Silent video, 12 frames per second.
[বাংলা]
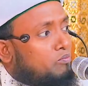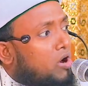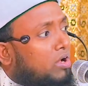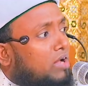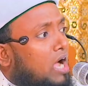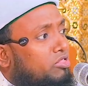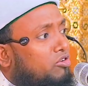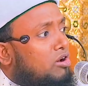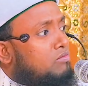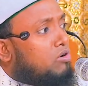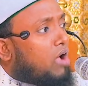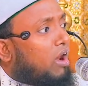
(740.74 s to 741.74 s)
মক্কাতুল
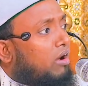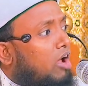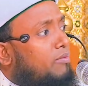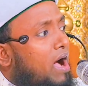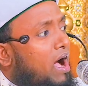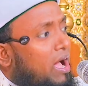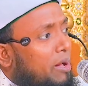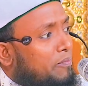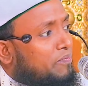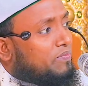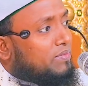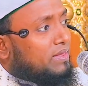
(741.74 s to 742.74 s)
মোকাররমা
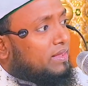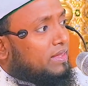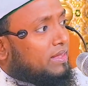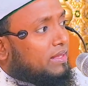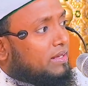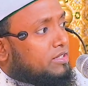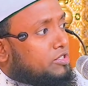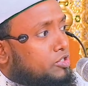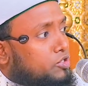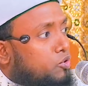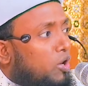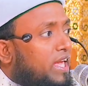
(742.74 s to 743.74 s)

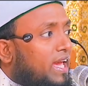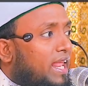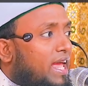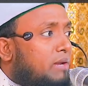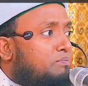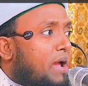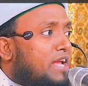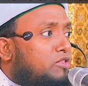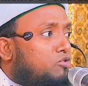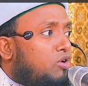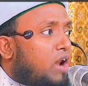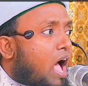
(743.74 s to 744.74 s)
চলে গেলেন
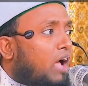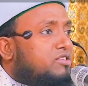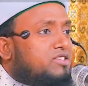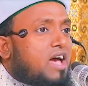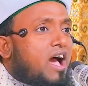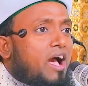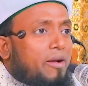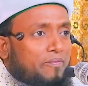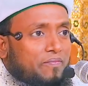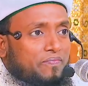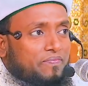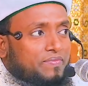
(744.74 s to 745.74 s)
বাইতুল আকসা
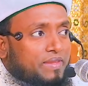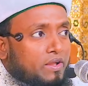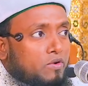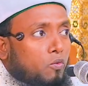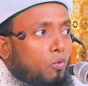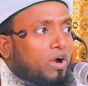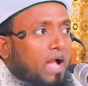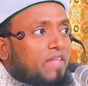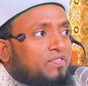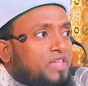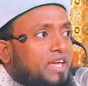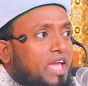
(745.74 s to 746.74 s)

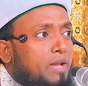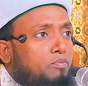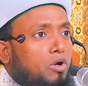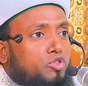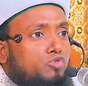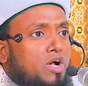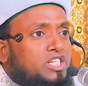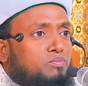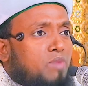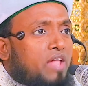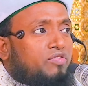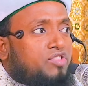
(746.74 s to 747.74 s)
ওখান থেকেই প্রথম
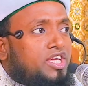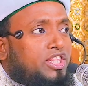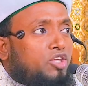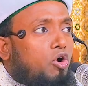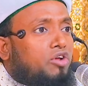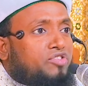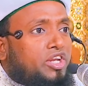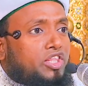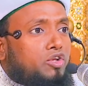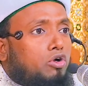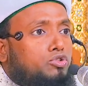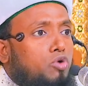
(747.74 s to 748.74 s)
আসমান দ্বিতীয়
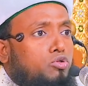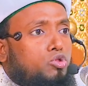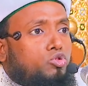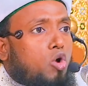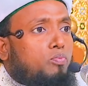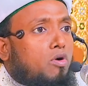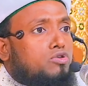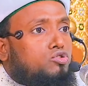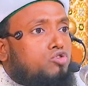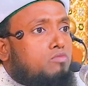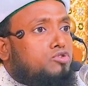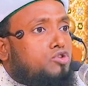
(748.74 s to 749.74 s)
তৃতীয় চতুর্থ
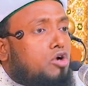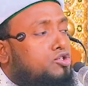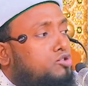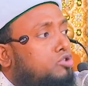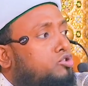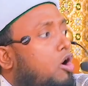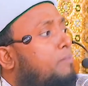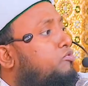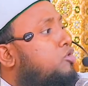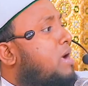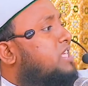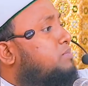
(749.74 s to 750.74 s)
পঞ্চম ষষ্ঠ
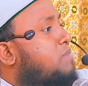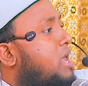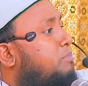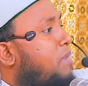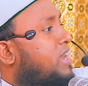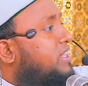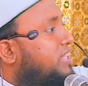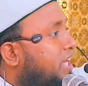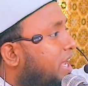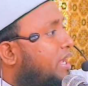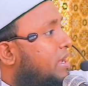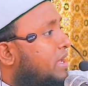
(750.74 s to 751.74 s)
সপ্তম আসমান পাড়ি দিয়ে